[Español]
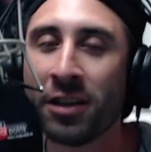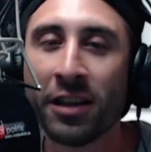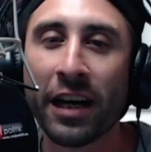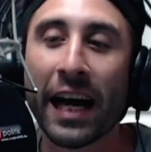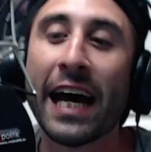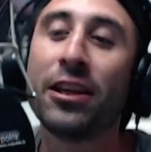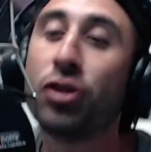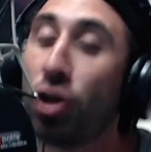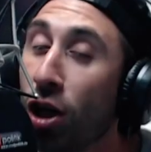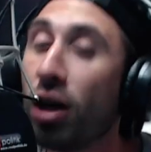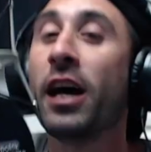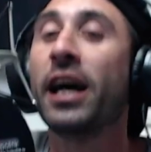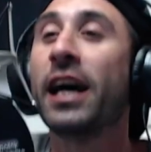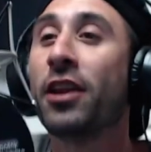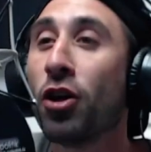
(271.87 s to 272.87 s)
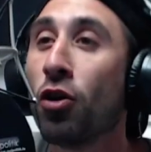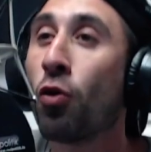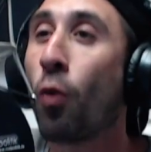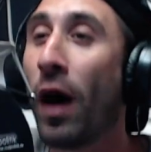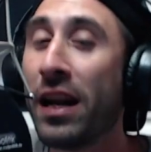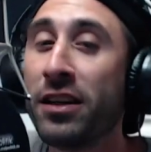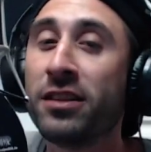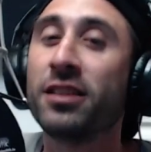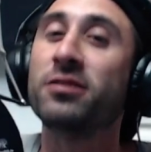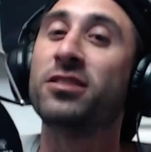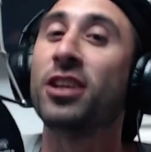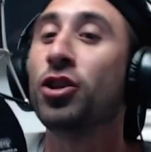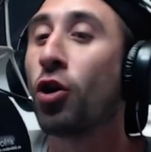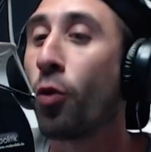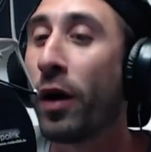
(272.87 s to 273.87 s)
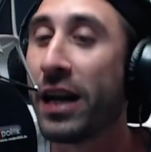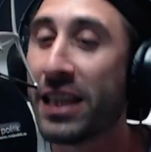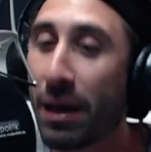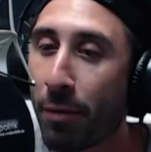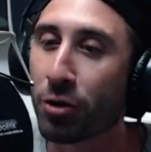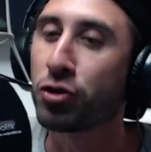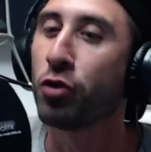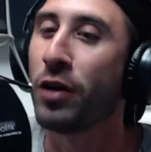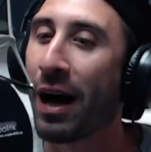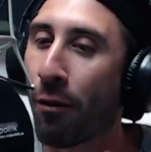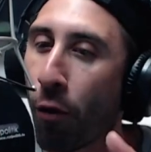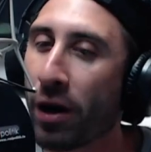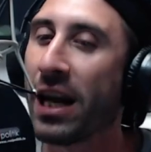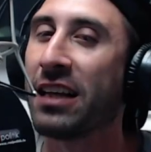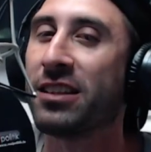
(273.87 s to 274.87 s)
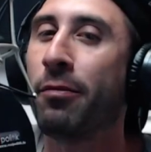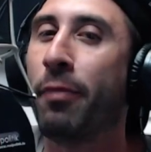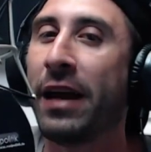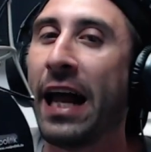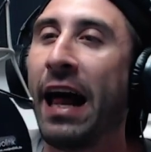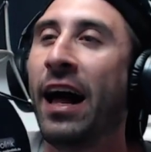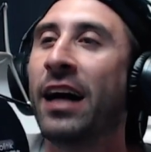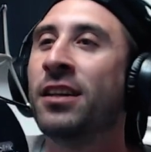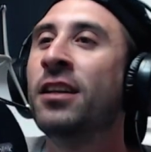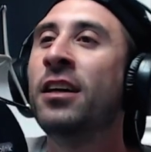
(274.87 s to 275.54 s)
Esto, eh, Don Juan, 140, pero son unas buenas empanadas.